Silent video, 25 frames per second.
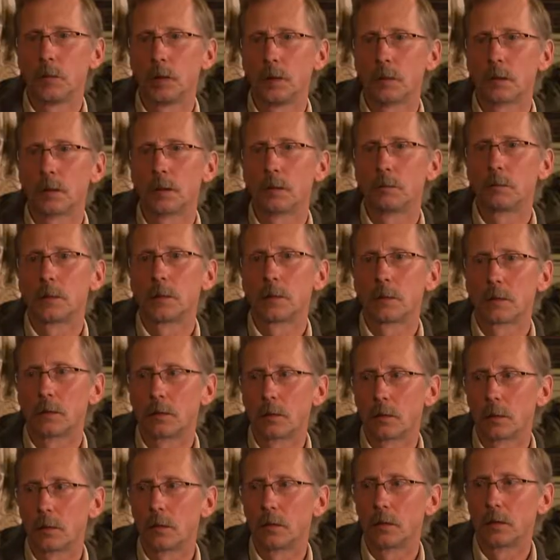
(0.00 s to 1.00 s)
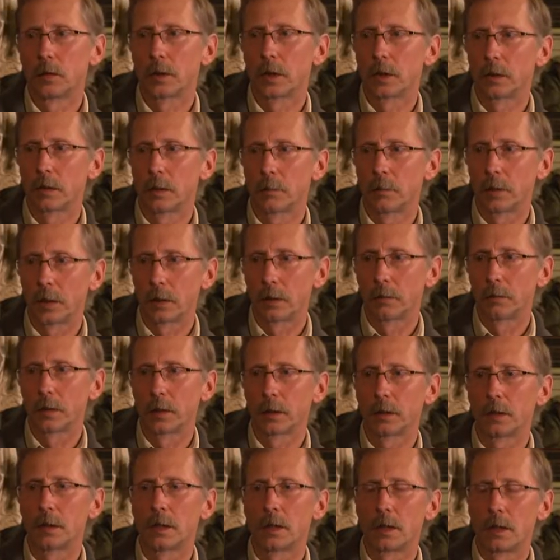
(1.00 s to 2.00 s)
Betrieb ne? und, und dann im
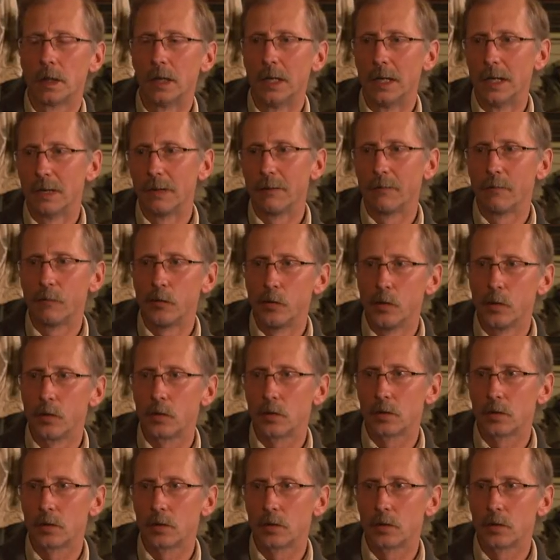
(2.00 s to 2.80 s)
Endeffekt ja für